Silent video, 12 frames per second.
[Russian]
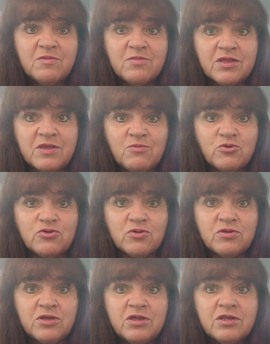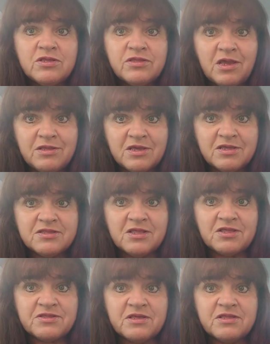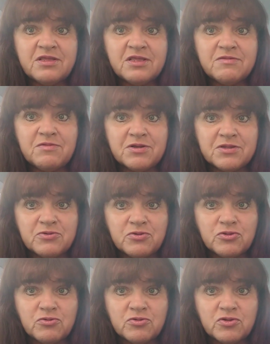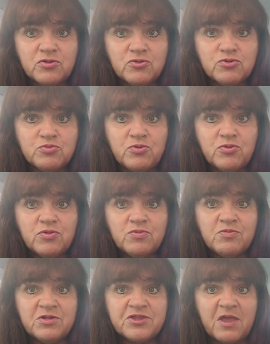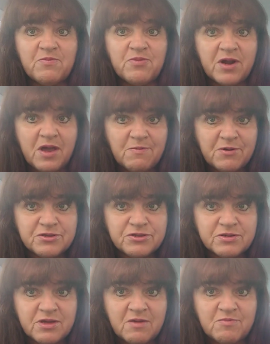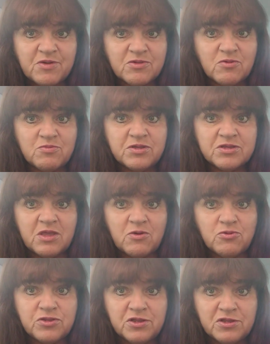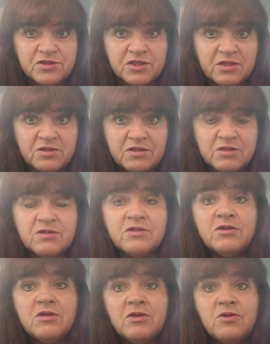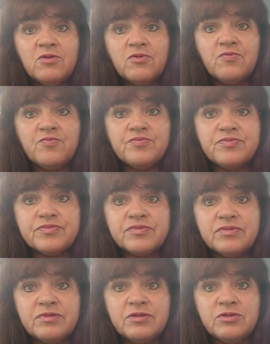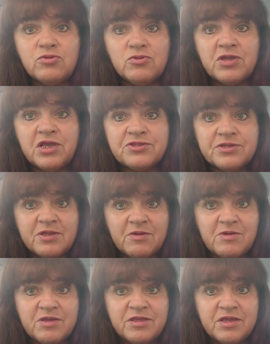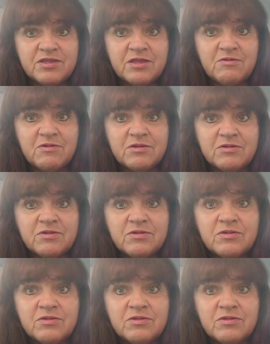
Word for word: Потому что дядя остался на сверхсрочную службу, был там прапорщиком, потом, не знаю, учился эм, еще дальше на военного.